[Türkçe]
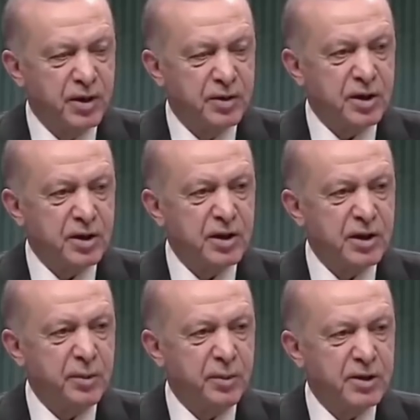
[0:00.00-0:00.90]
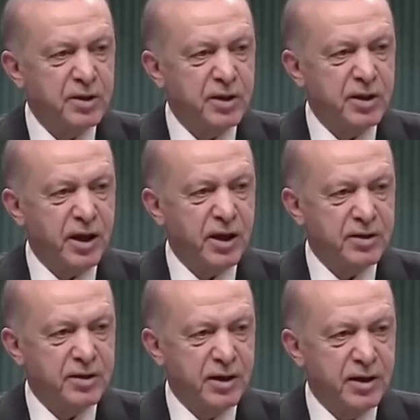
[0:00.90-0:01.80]
çeşitli başlıklar
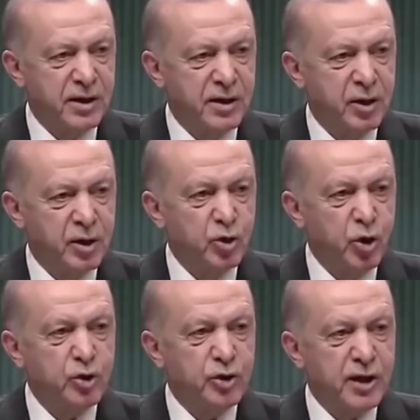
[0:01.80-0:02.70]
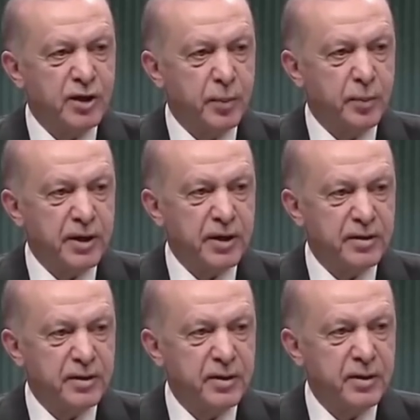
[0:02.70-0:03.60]
altında çok sayıda
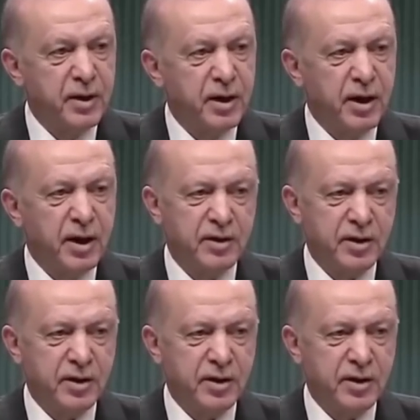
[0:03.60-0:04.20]
paketi hayata